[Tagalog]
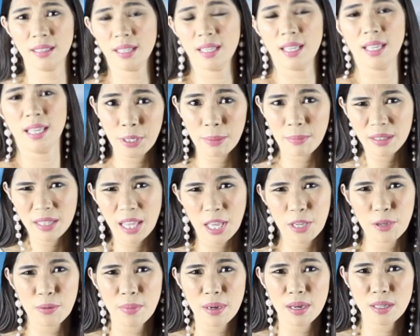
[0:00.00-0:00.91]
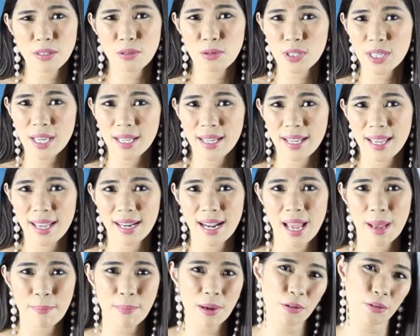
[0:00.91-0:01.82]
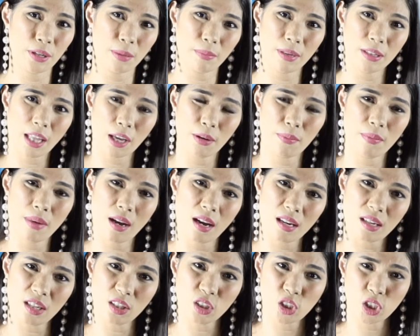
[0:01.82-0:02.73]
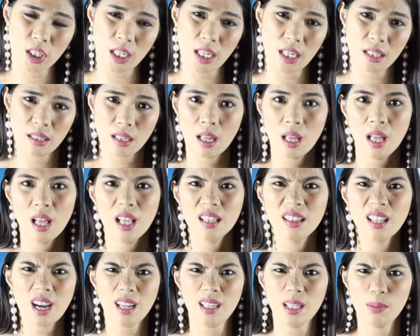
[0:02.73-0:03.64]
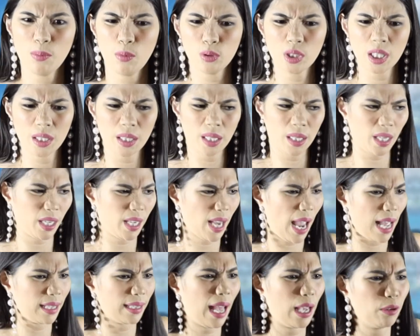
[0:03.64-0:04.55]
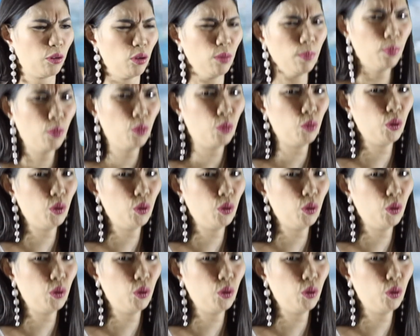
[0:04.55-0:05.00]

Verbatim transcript: Paano naman tayong mga sosyalera? Paano naman tayong mga rich kid? Nakalimutan na niya yata yun.